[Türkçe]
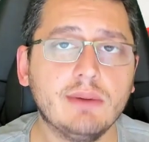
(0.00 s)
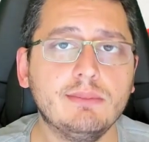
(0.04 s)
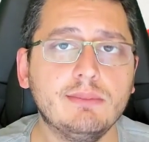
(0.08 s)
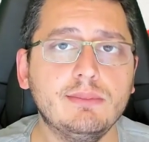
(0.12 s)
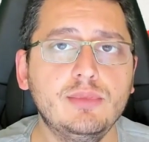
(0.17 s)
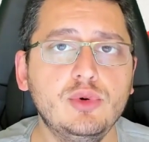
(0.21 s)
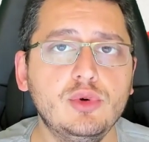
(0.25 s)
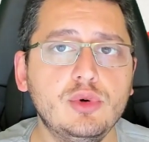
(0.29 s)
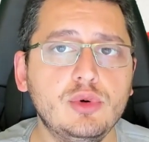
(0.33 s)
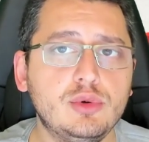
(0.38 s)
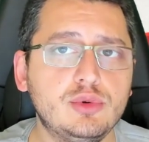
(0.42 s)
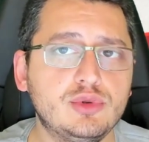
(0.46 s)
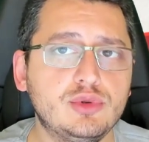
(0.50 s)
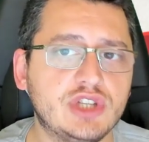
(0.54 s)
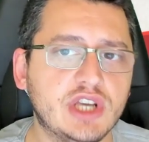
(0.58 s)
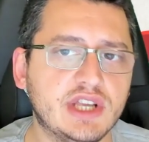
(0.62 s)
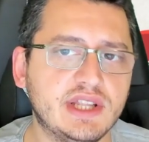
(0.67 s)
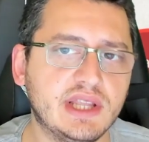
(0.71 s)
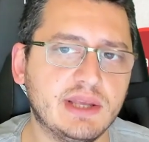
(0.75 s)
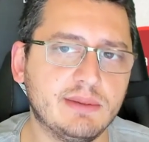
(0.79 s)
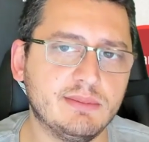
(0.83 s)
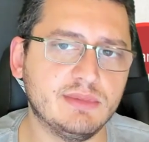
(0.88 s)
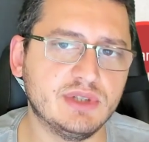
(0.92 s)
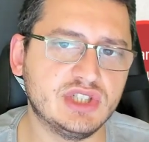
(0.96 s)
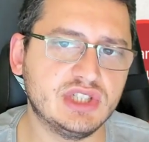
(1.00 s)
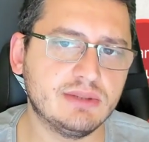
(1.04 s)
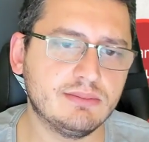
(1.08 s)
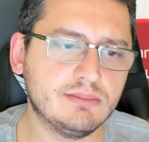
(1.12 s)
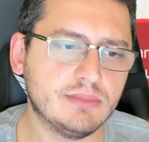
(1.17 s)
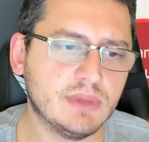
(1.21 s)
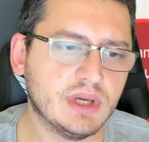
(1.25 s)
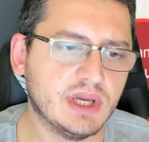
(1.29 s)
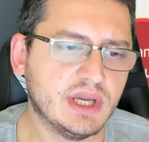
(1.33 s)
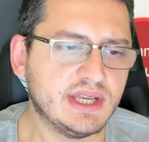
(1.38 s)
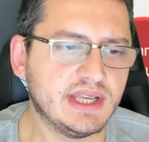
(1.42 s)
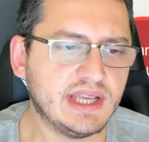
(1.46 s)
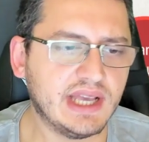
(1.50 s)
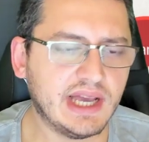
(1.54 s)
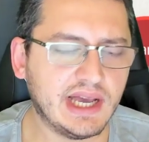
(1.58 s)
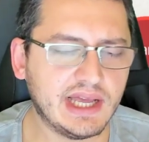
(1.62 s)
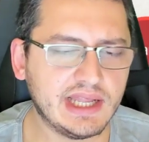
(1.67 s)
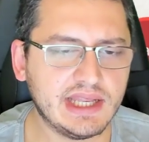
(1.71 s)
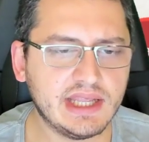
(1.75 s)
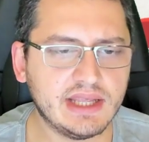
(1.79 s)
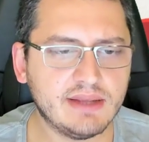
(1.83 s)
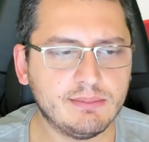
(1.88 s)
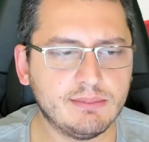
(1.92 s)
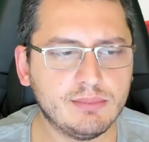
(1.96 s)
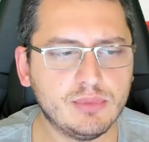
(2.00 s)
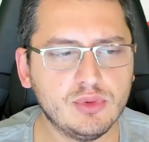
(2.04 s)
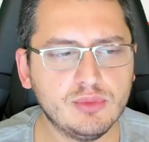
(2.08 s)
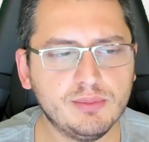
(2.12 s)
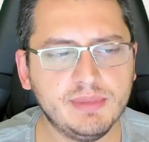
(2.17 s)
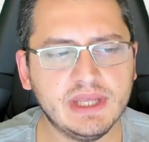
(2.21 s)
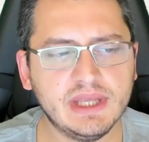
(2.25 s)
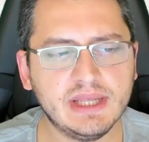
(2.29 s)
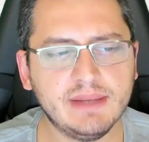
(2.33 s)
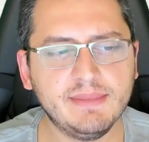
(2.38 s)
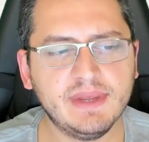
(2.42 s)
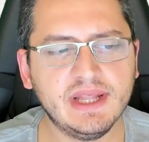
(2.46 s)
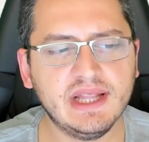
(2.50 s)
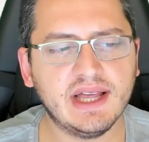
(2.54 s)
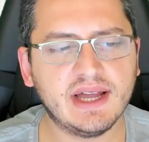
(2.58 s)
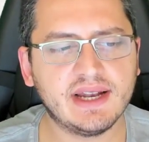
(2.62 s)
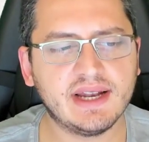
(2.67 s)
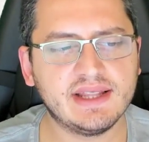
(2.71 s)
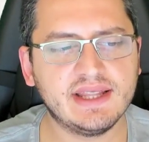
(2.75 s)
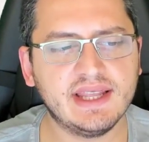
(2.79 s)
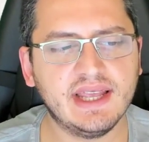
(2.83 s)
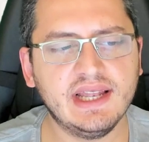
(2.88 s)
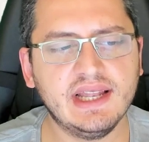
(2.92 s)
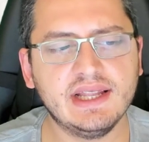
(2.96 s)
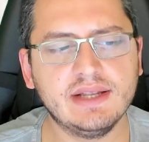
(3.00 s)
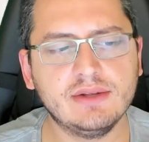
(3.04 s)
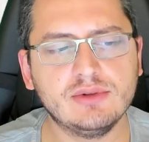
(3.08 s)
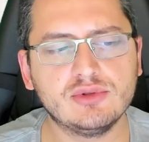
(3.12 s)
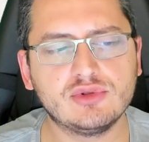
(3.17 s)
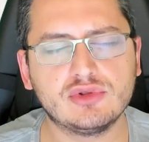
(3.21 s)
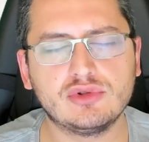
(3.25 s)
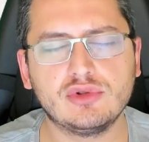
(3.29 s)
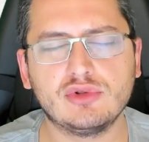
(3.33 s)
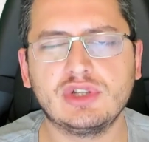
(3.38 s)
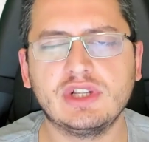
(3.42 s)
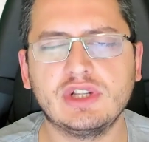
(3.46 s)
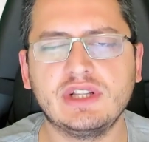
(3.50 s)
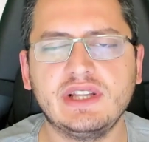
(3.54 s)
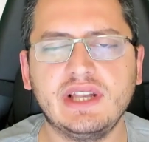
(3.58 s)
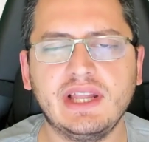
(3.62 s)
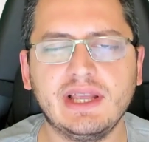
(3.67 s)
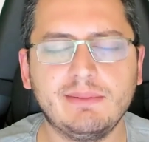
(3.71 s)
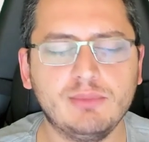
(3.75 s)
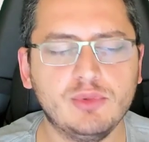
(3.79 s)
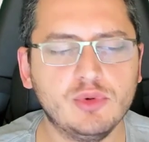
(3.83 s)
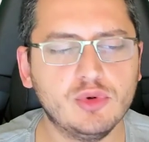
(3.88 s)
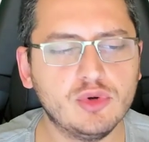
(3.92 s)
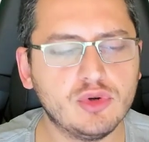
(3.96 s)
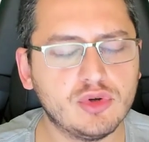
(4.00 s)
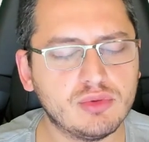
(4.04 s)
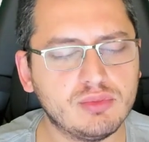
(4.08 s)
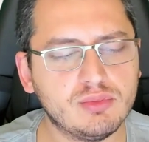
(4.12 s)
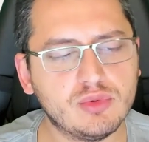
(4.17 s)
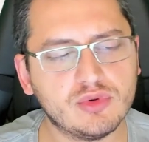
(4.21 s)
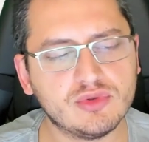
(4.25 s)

Büyükçe demişim. Yani 1 milyar TL'nin üstünde olsa direkt büyük.